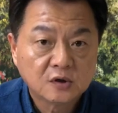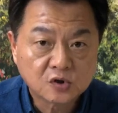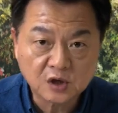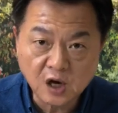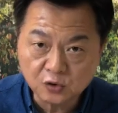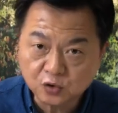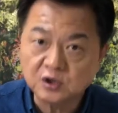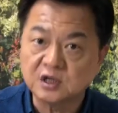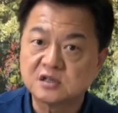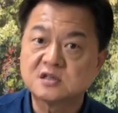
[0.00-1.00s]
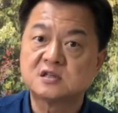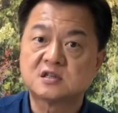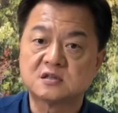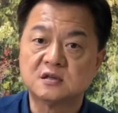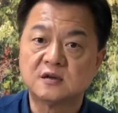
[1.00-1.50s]
就你要具体的事
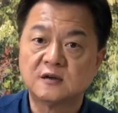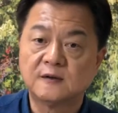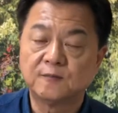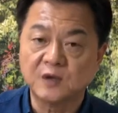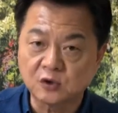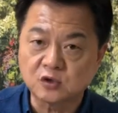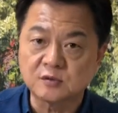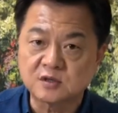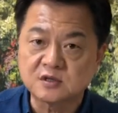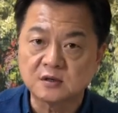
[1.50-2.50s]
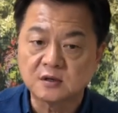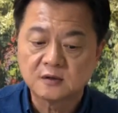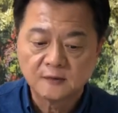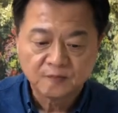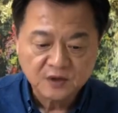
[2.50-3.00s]
实，你要做什么事，
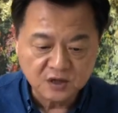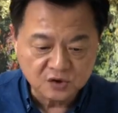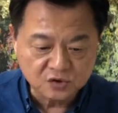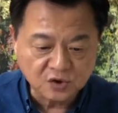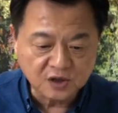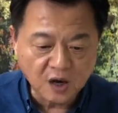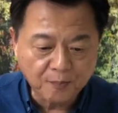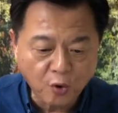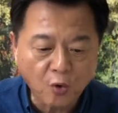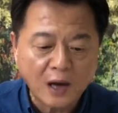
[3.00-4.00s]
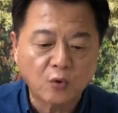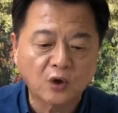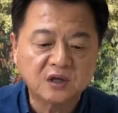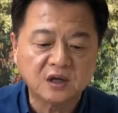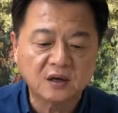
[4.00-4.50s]
也就是说你要破坏
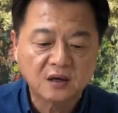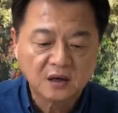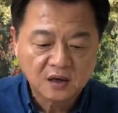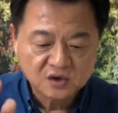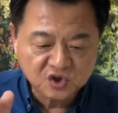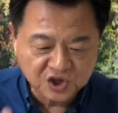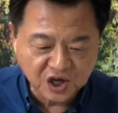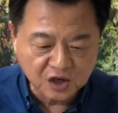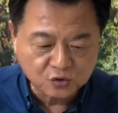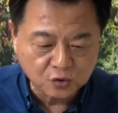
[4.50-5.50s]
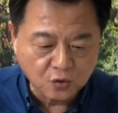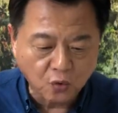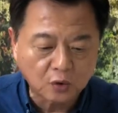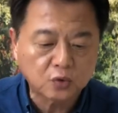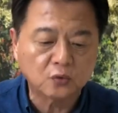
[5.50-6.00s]
国体、窃据
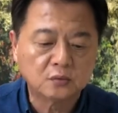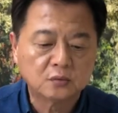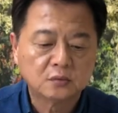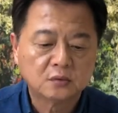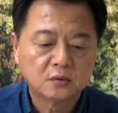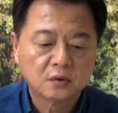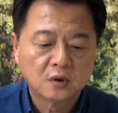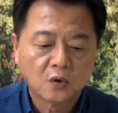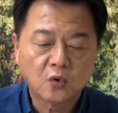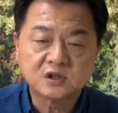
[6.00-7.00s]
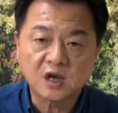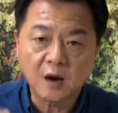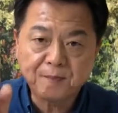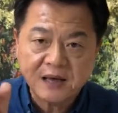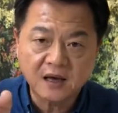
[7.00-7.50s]
国土，或者
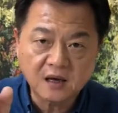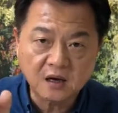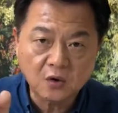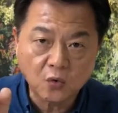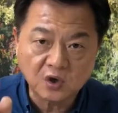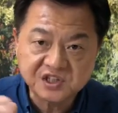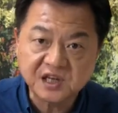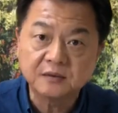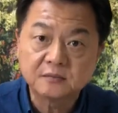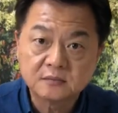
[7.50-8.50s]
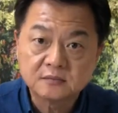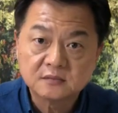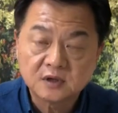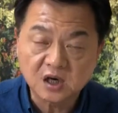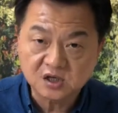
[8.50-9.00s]
要变更国线，
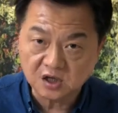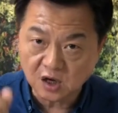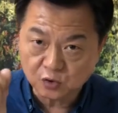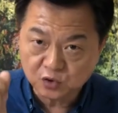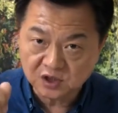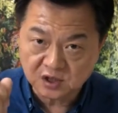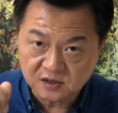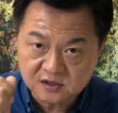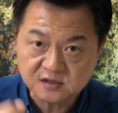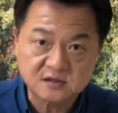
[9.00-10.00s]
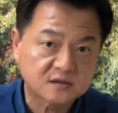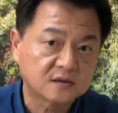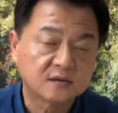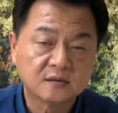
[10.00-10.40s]
而且你要具体的事实，